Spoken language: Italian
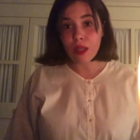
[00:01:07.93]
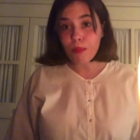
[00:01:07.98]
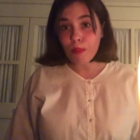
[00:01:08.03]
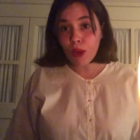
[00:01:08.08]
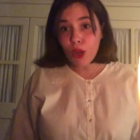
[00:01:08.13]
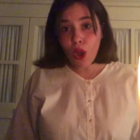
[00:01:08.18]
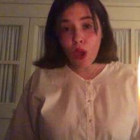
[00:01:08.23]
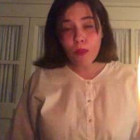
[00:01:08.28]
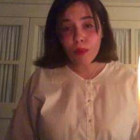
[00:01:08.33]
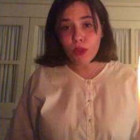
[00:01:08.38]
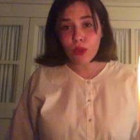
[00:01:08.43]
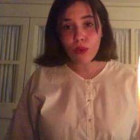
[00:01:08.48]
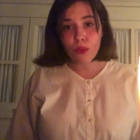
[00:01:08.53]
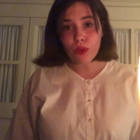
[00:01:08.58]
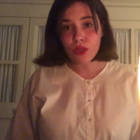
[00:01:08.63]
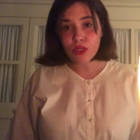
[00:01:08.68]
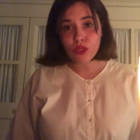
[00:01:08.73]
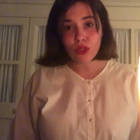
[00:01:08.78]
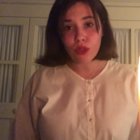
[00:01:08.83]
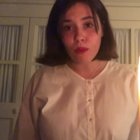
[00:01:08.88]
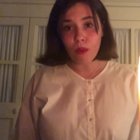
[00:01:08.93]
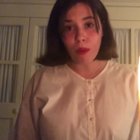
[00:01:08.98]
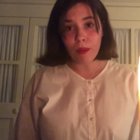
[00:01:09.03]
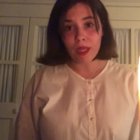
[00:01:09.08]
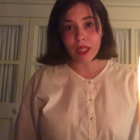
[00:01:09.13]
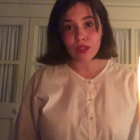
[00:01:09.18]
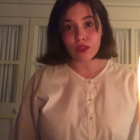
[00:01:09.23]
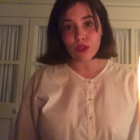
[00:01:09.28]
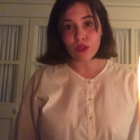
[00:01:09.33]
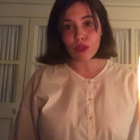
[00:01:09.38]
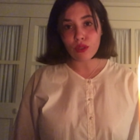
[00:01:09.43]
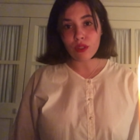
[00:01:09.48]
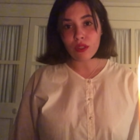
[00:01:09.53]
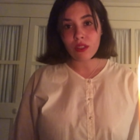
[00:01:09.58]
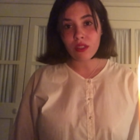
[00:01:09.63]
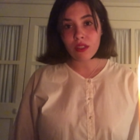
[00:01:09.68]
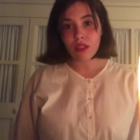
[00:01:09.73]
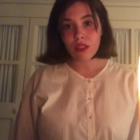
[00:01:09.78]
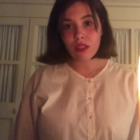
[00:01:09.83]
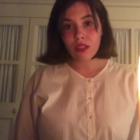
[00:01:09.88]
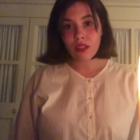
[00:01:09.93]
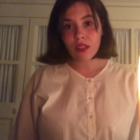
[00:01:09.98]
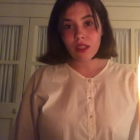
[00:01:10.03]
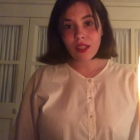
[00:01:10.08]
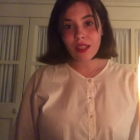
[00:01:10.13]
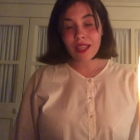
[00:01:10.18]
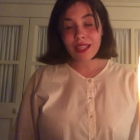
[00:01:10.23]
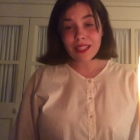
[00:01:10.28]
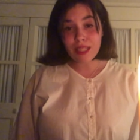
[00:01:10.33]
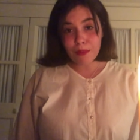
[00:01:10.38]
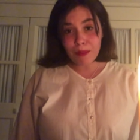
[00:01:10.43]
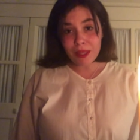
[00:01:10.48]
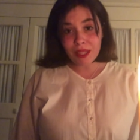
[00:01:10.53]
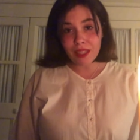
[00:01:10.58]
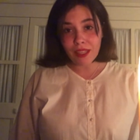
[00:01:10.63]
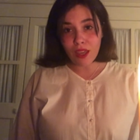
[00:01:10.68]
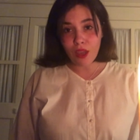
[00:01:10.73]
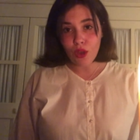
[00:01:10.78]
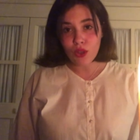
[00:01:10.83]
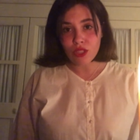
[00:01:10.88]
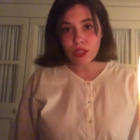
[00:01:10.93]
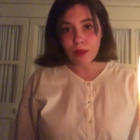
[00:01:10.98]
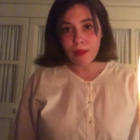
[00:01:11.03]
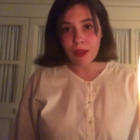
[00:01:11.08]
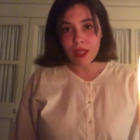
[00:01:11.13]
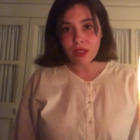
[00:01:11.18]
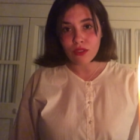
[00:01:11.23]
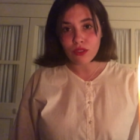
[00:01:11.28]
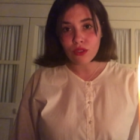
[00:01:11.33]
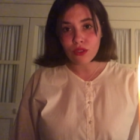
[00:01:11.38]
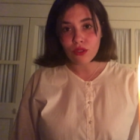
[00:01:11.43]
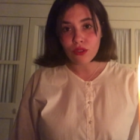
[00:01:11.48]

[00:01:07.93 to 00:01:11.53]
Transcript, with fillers: proprio in questo momento. E sapete che cosa penso?